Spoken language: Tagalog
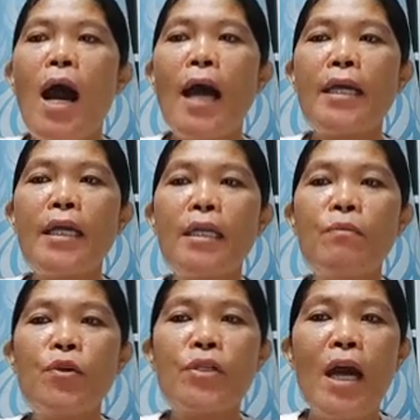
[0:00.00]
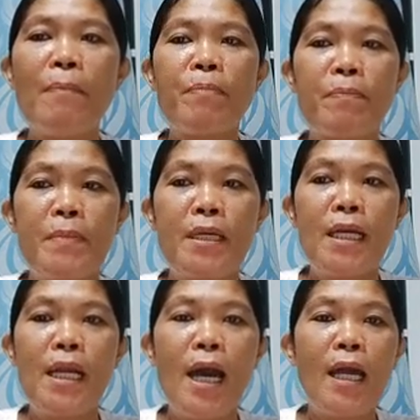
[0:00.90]
ay hindi mo siya
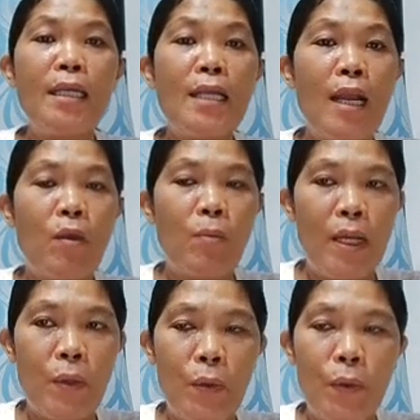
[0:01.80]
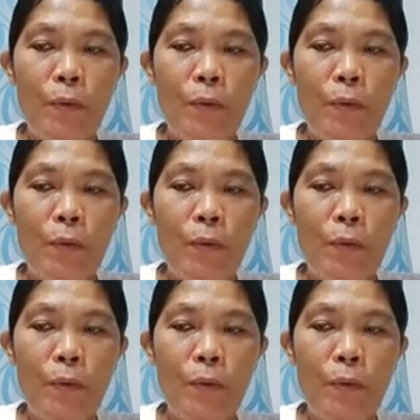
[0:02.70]
pipigilan na lumayo.